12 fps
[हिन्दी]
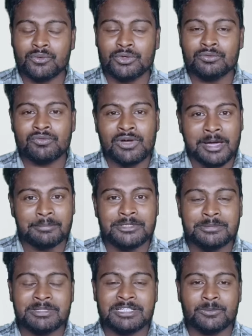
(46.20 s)
फ़ोन फाइव
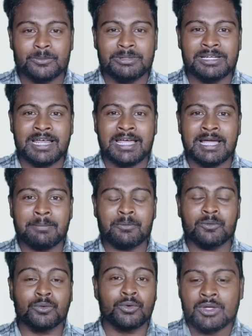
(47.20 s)
जी में देखने को मिल रहा है
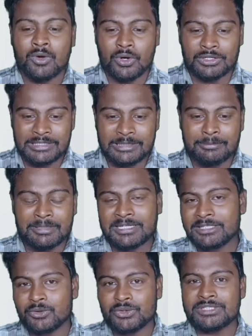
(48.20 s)
आपको और कैमरे का
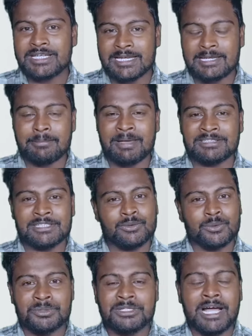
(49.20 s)
जो डिज़ाइन है बैक साइड
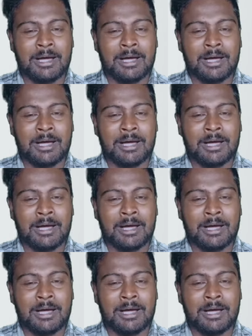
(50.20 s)
वो भी